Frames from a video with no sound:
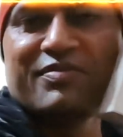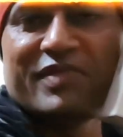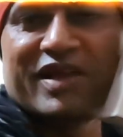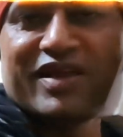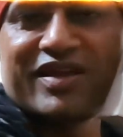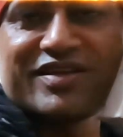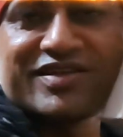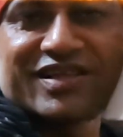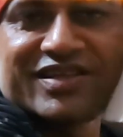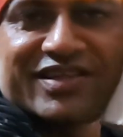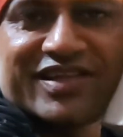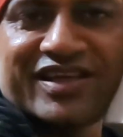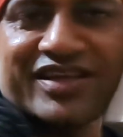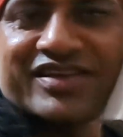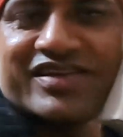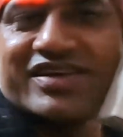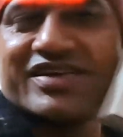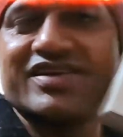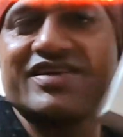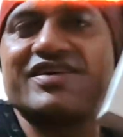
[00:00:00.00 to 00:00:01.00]
मेरे साथ
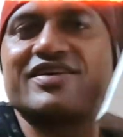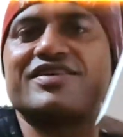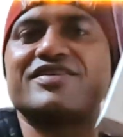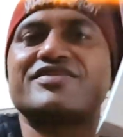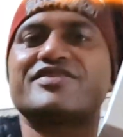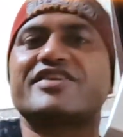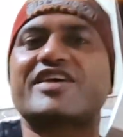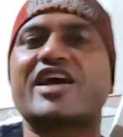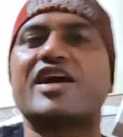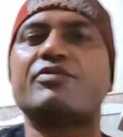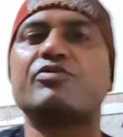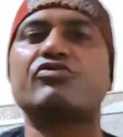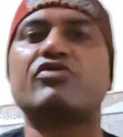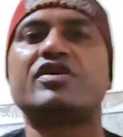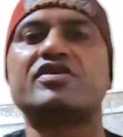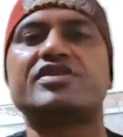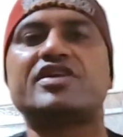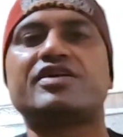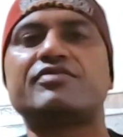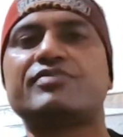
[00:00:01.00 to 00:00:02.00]
एक स्कैम
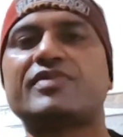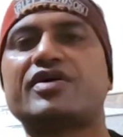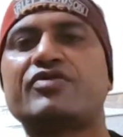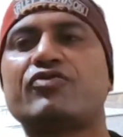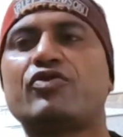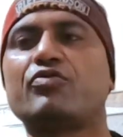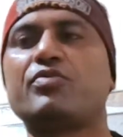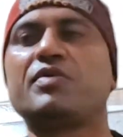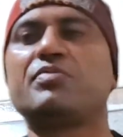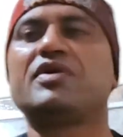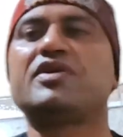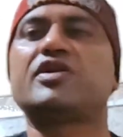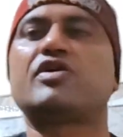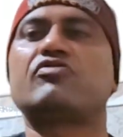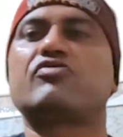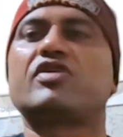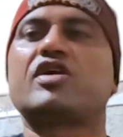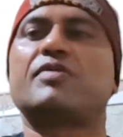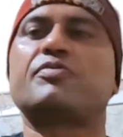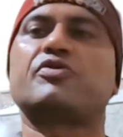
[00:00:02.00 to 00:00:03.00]
हुआ था मैं वो भी
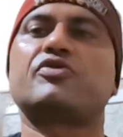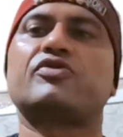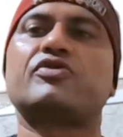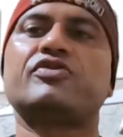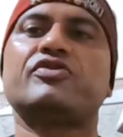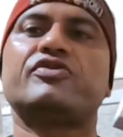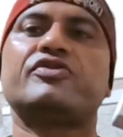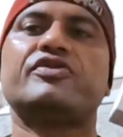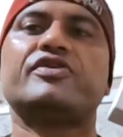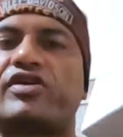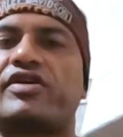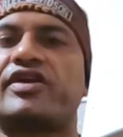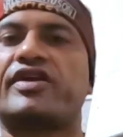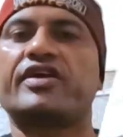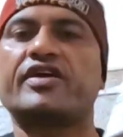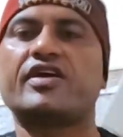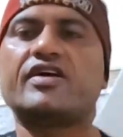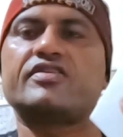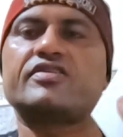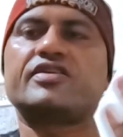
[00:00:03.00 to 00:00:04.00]
बताऊंगा आपको ऑर्डर
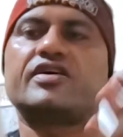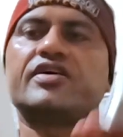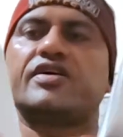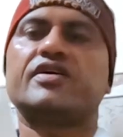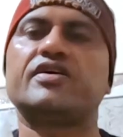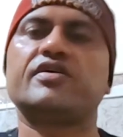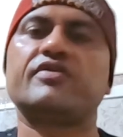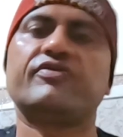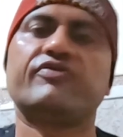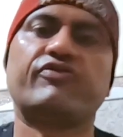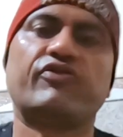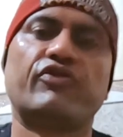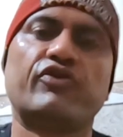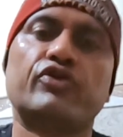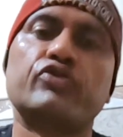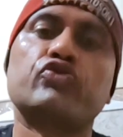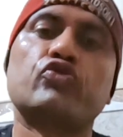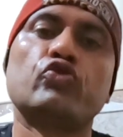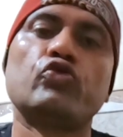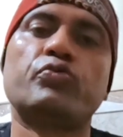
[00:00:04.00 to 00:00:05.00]
किया था
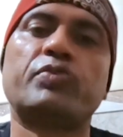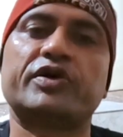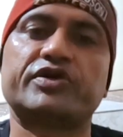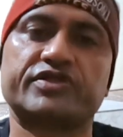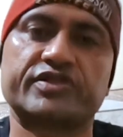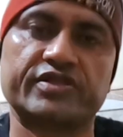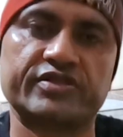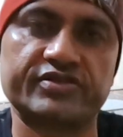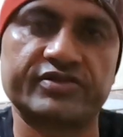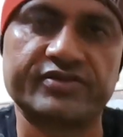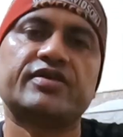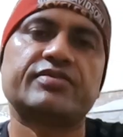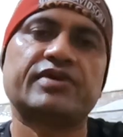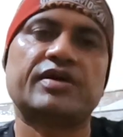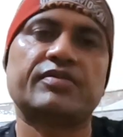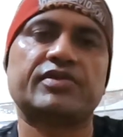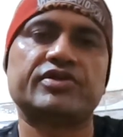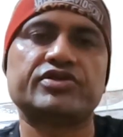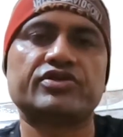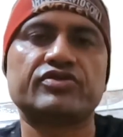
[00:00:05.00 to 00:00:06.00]
फॉर टू पर्सन
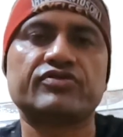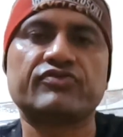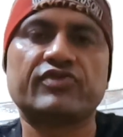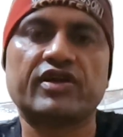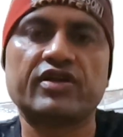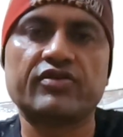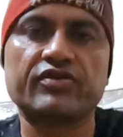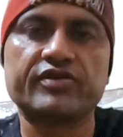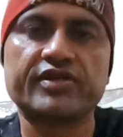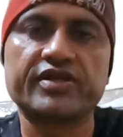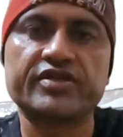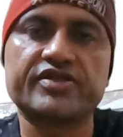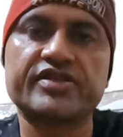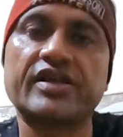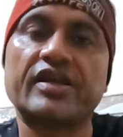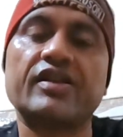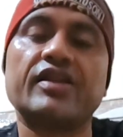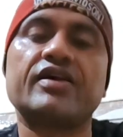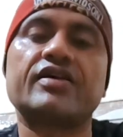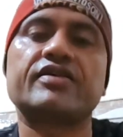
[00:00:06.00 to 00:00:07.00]
तब अमेजोन वालों ने
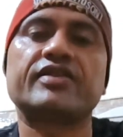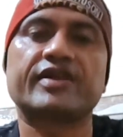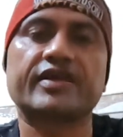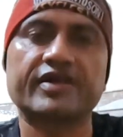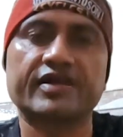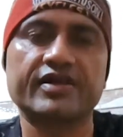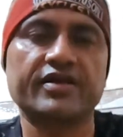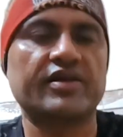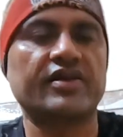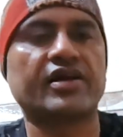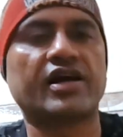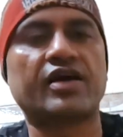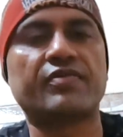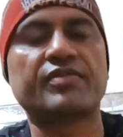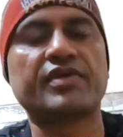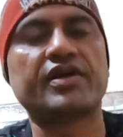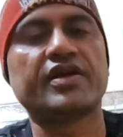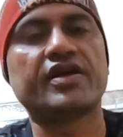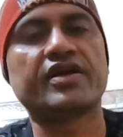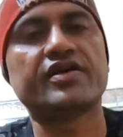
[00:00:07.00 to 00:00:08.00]
सेलर ने
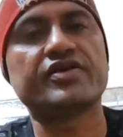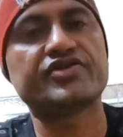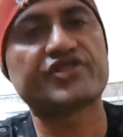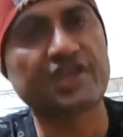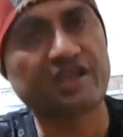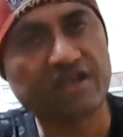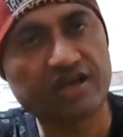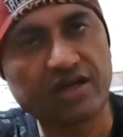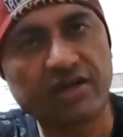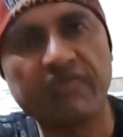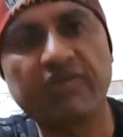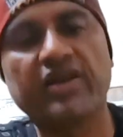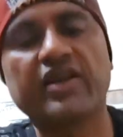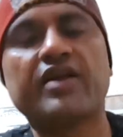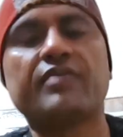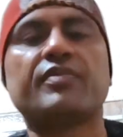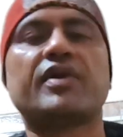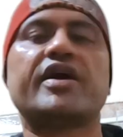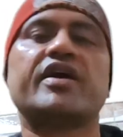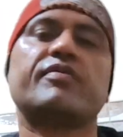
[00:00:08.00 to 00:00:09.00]
हमें सिंगल
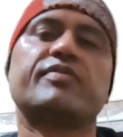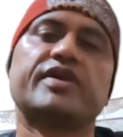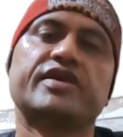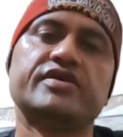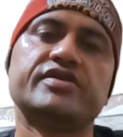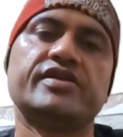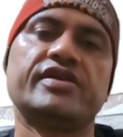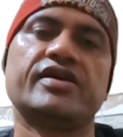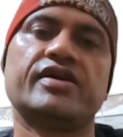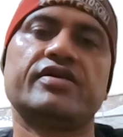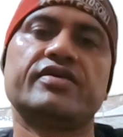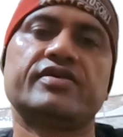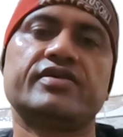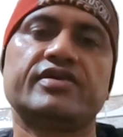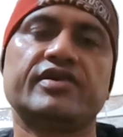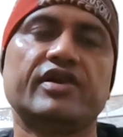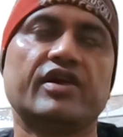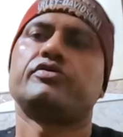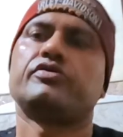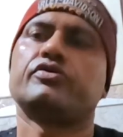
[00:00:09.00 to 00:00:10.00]
वाला माइक भेज दिया
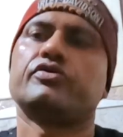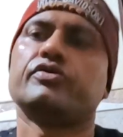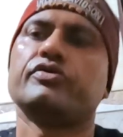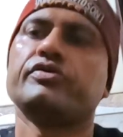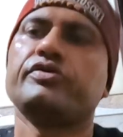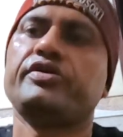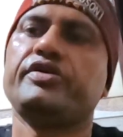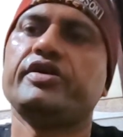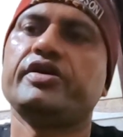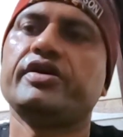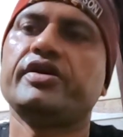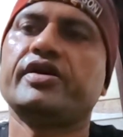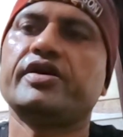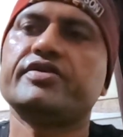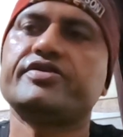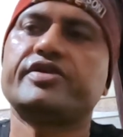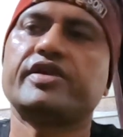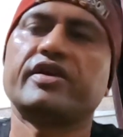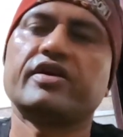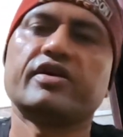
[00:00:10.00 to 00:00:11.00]
तो ये
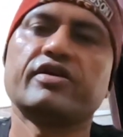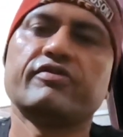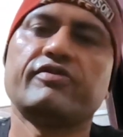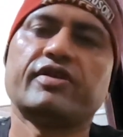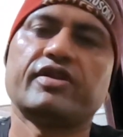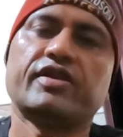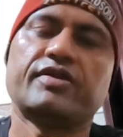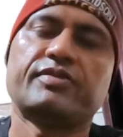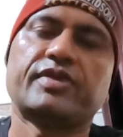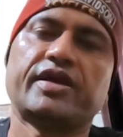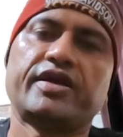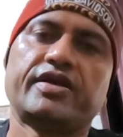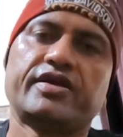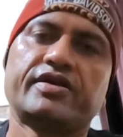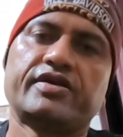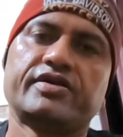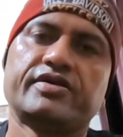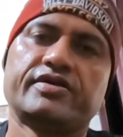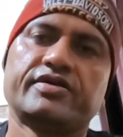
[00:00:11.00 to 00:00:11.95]
है सिंगल वाला माइक